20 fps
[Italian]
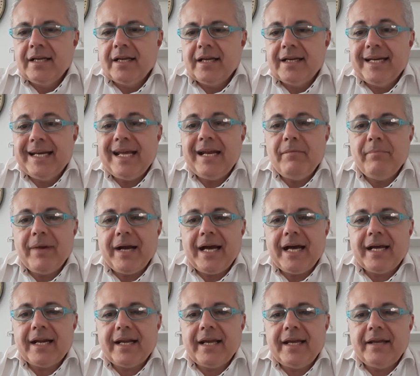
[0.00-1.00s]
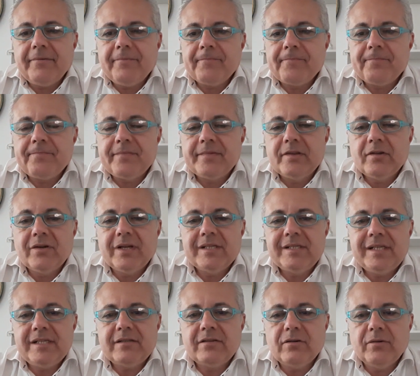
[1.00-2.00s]
Nel mare non
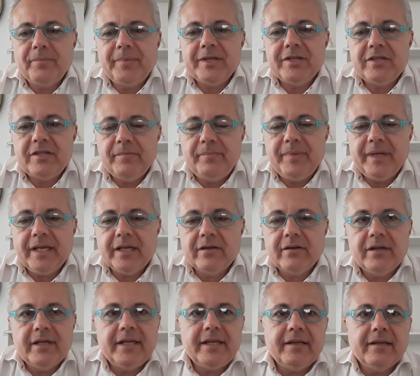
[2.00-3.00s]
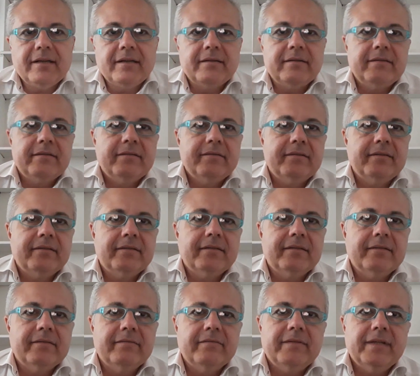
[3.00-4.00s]
esistono pesci piccoli,
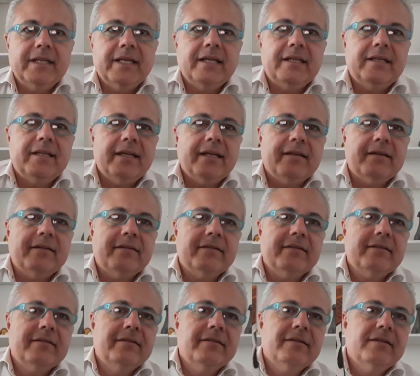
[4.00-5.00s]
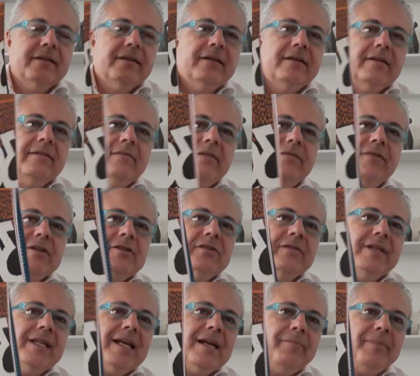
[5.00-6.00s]
vedete? Vi faccio
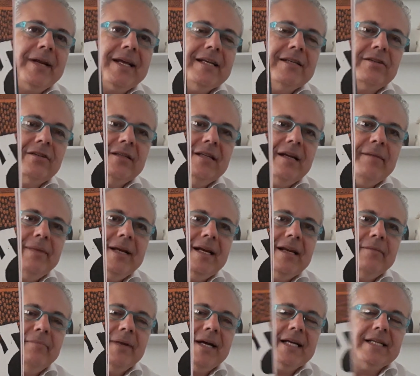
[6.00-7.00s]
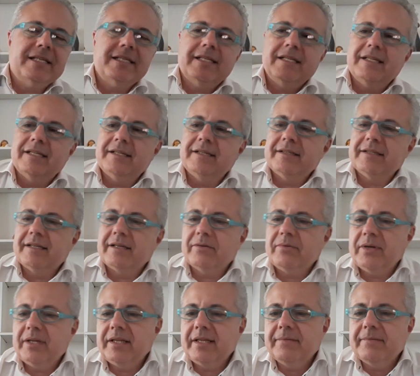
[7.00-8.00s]
vedere perché sono delle belle immagini e
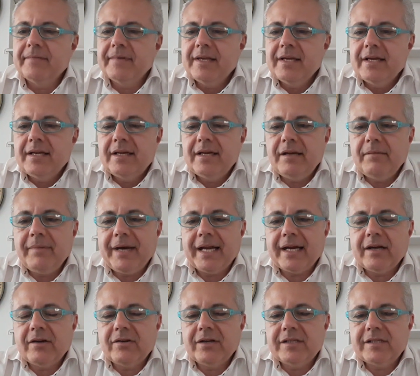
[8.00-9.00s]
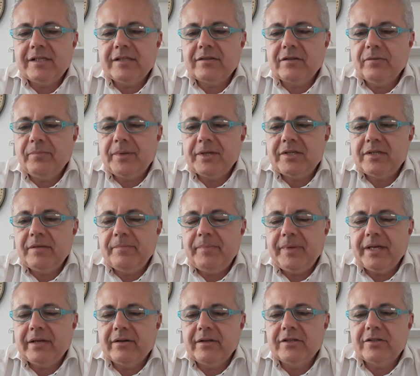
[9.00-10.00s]
quindi nel mare non esistono pesci
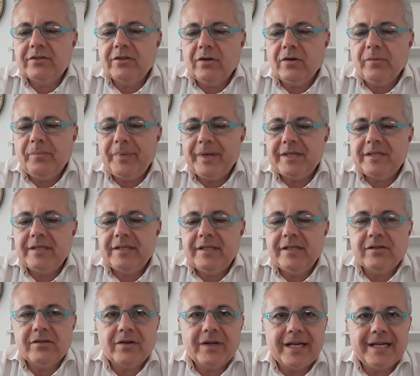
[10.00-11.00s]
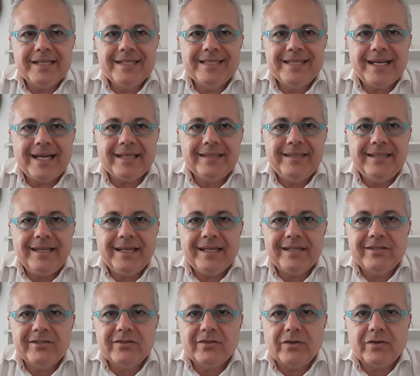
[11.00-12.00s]
piccoli, solo pesci disorganizzati e
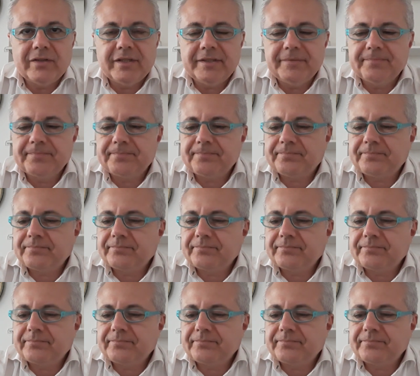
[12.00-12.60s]
soli.